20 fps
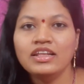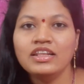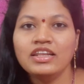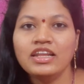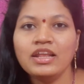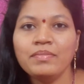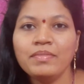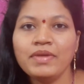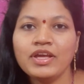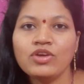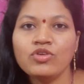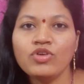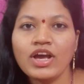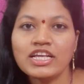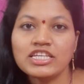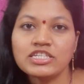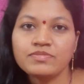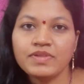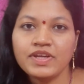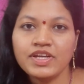నేను మీకు
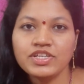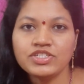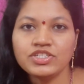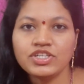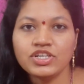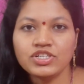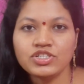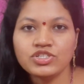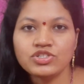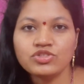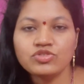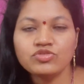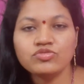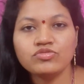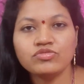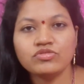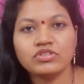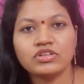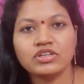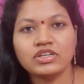ఎక్స్ప్లెయిన్ చేస్తూ
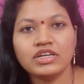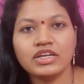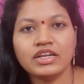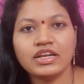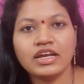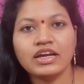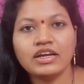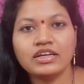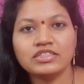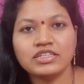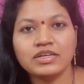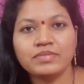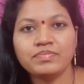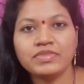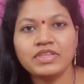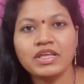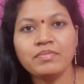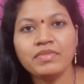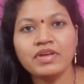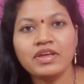క్లియర్గా
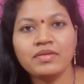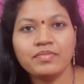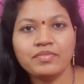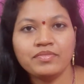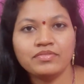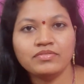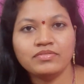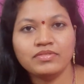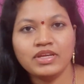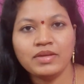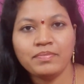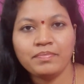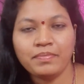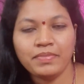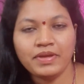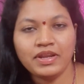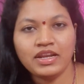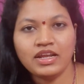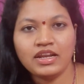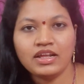చెప్తే మీ మీ
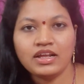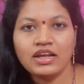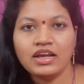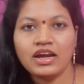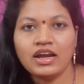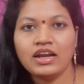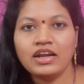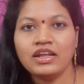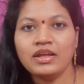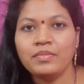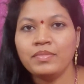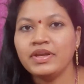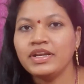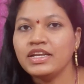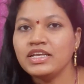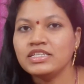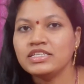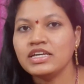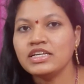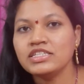పిల్లలకు కానీ మీ
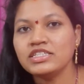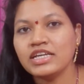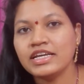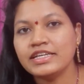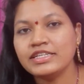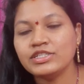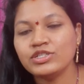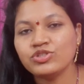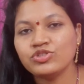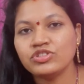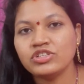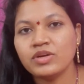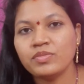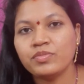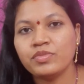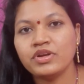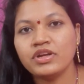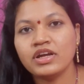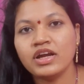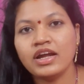డిజైన్
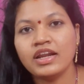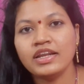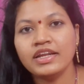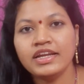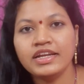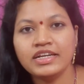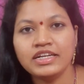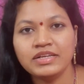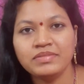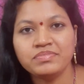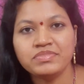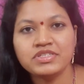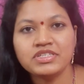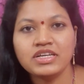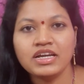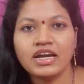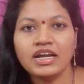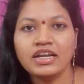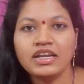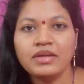చేయించుకున్నప్పుడు కానీ ఈ
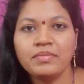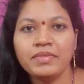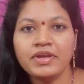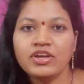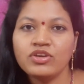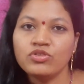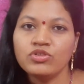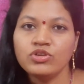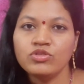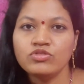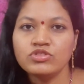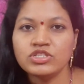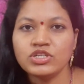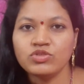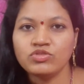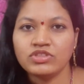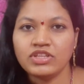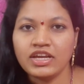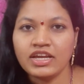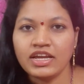టిప్స్ కానీ మీకు యూజ్
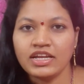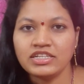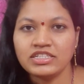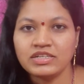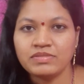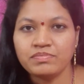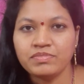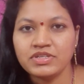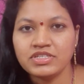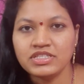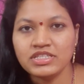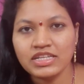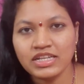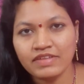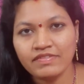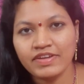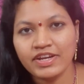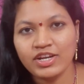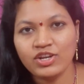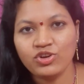అవుతాయి అని చెప్పేసి
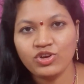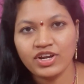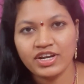నేను వీడియో